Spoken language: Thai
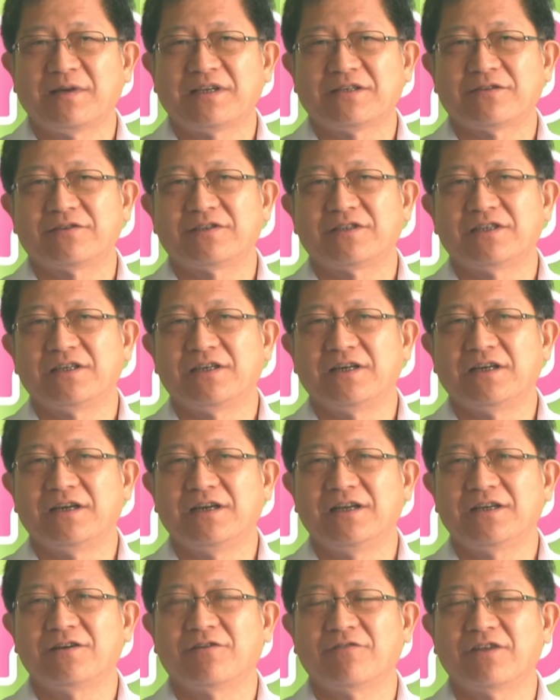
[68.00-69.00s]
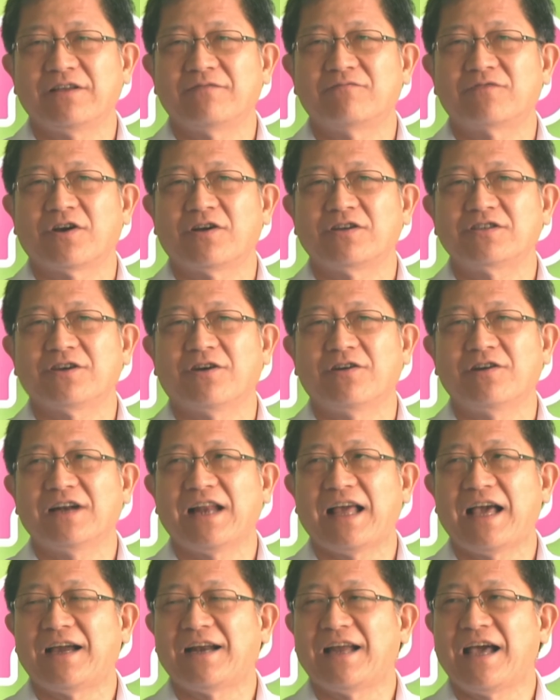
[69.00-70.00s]
ประชาชนคือ เรื่องของกินร้อนช้อน
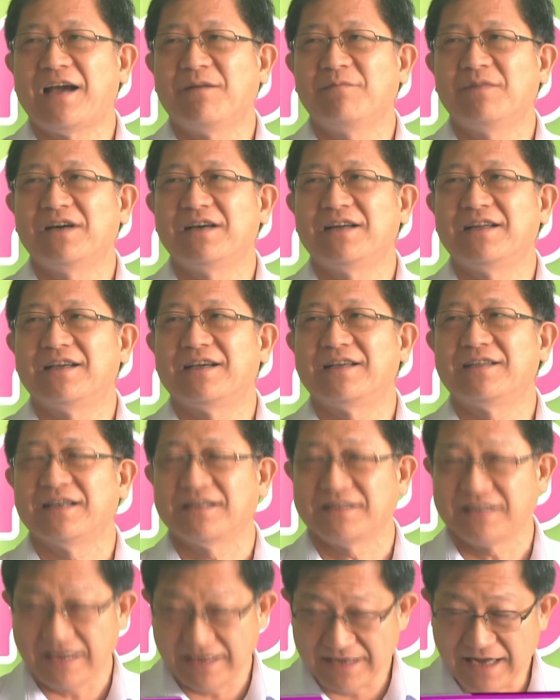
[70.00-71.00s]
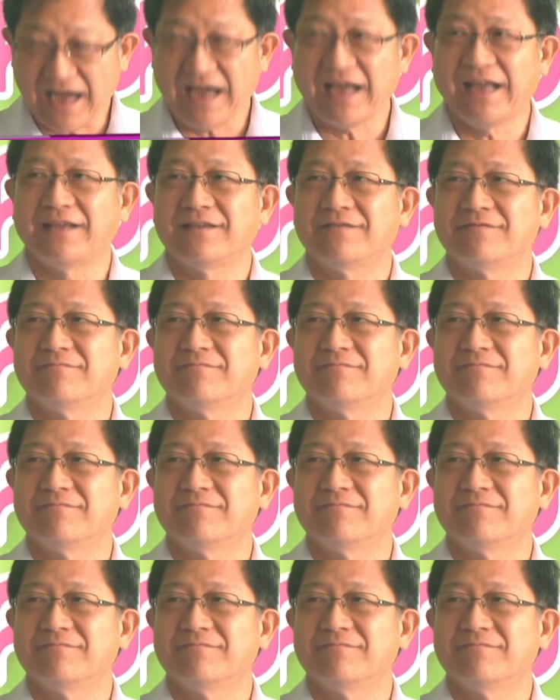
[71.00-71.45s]
กลางล้างมือเนี่ยยังใช้ได้